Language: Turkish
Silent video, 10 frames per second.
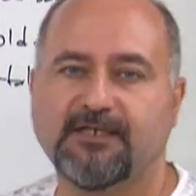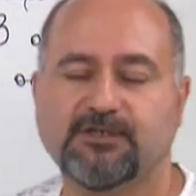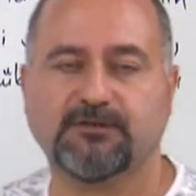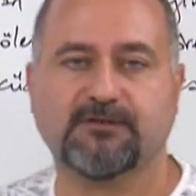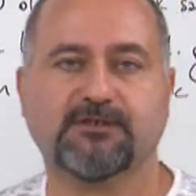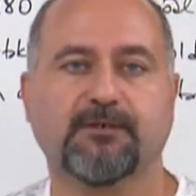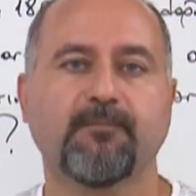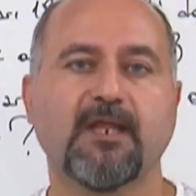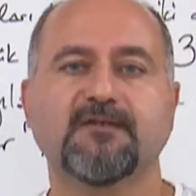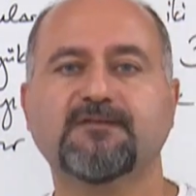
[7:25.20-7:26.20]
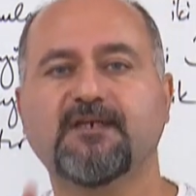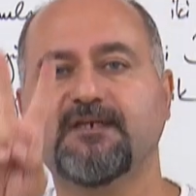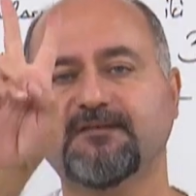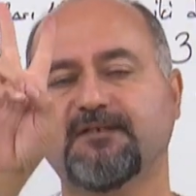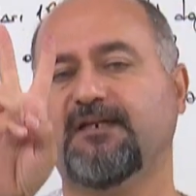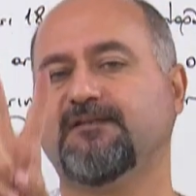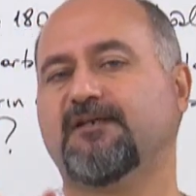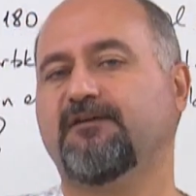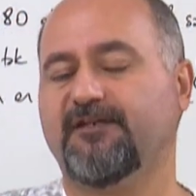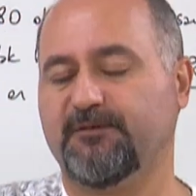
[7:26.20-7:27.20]
eşittir. Size iki tane
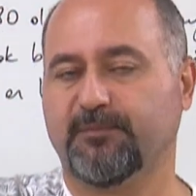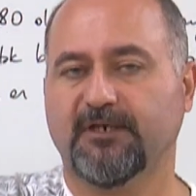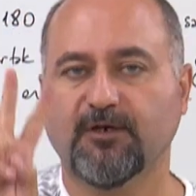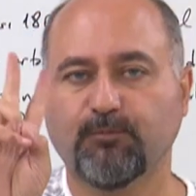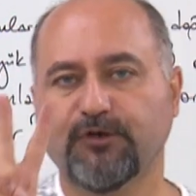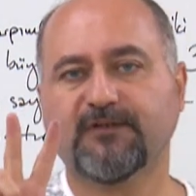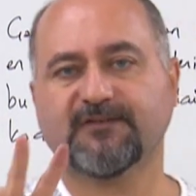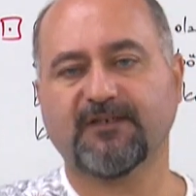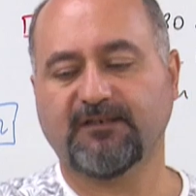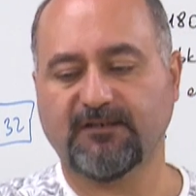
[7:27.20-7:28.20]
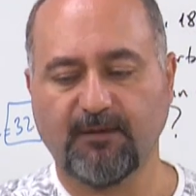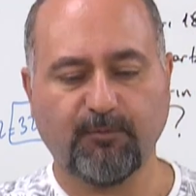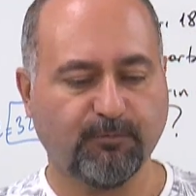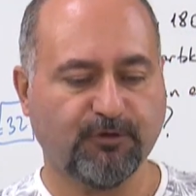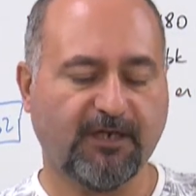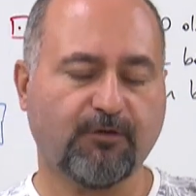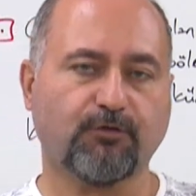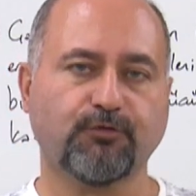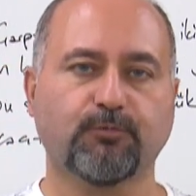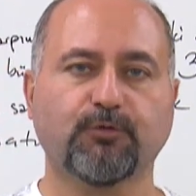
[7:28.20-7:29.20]
sayı verip bu iki sayının EBOB'unu
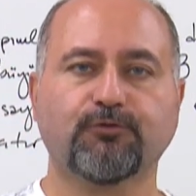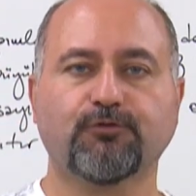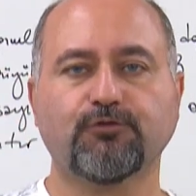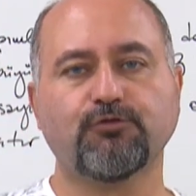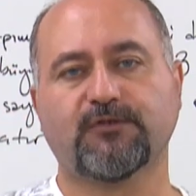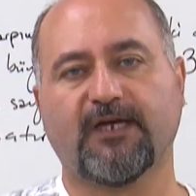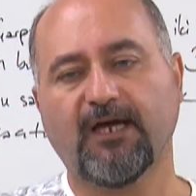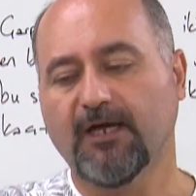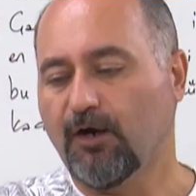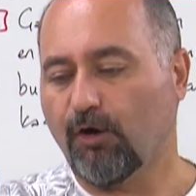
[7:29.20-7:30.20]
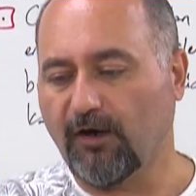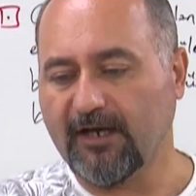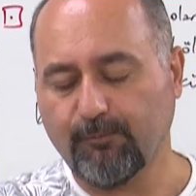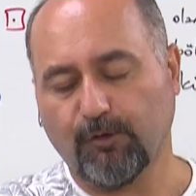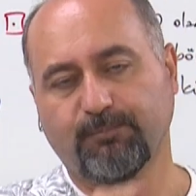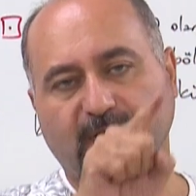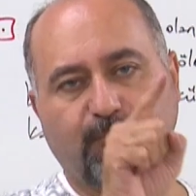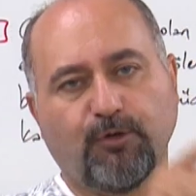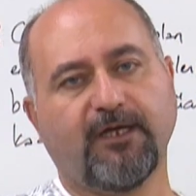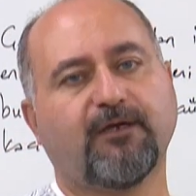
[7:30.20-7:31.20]
ECOG'unu buldurduysa o
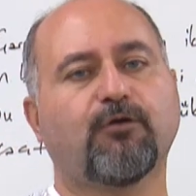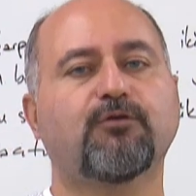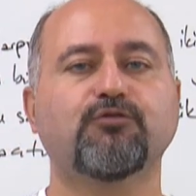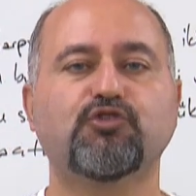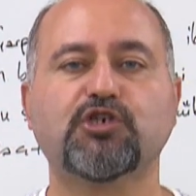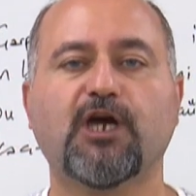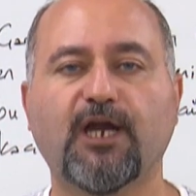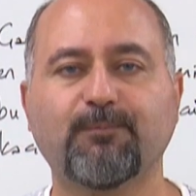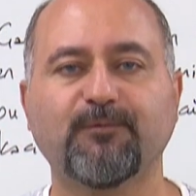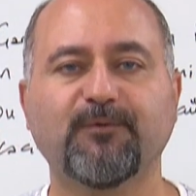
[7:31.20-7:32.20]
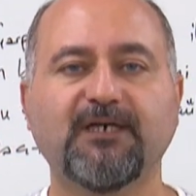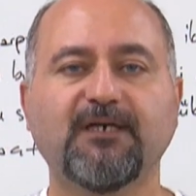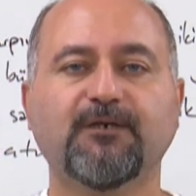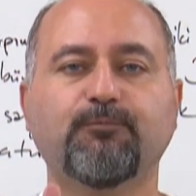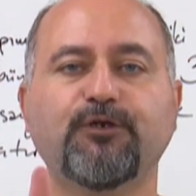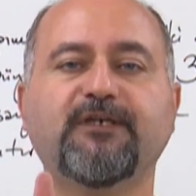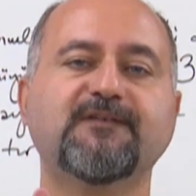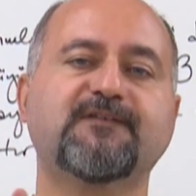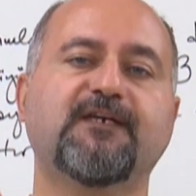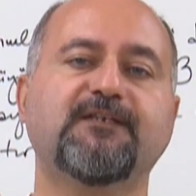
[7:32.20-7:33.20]
EBOB'la bu ECOG'un çarpımı bu
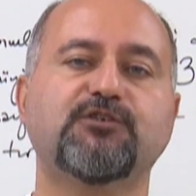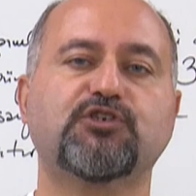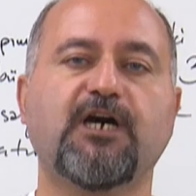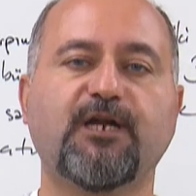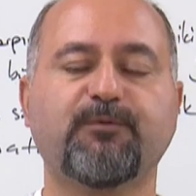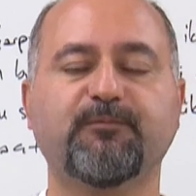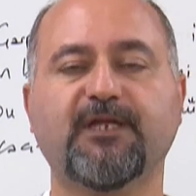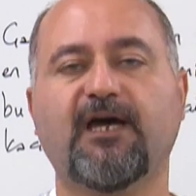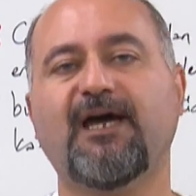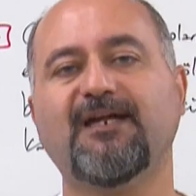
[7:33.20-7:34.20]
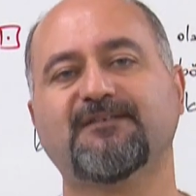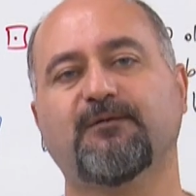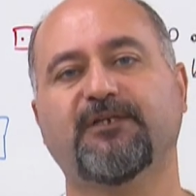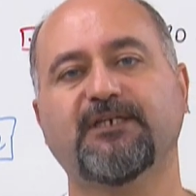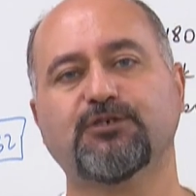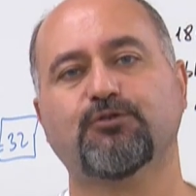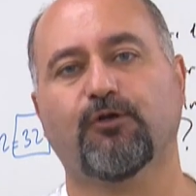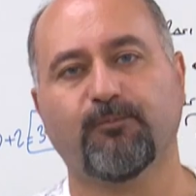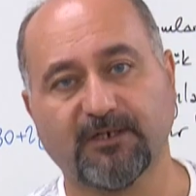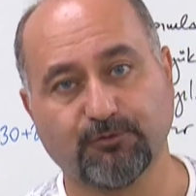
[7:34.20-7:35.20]
iki sayının çarpımına her zaman eşit
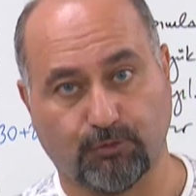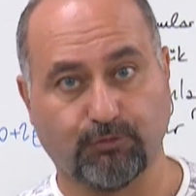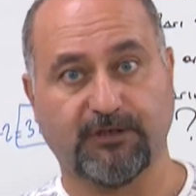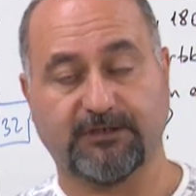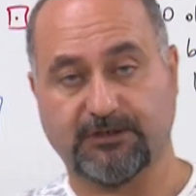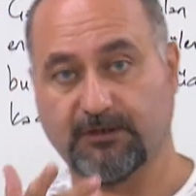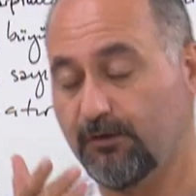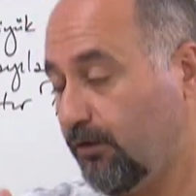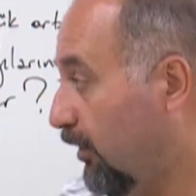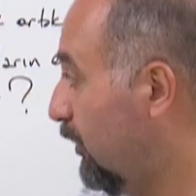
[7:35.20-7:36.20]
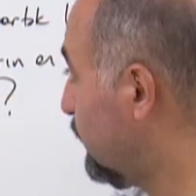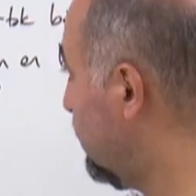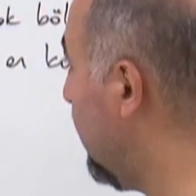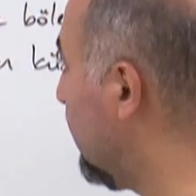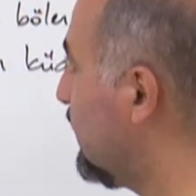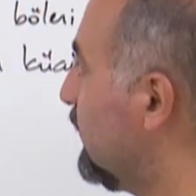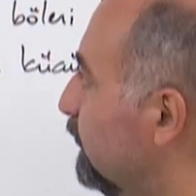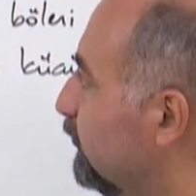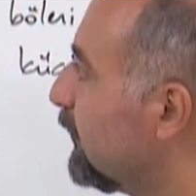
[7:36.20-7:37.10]
olmak zorundadır. Örnek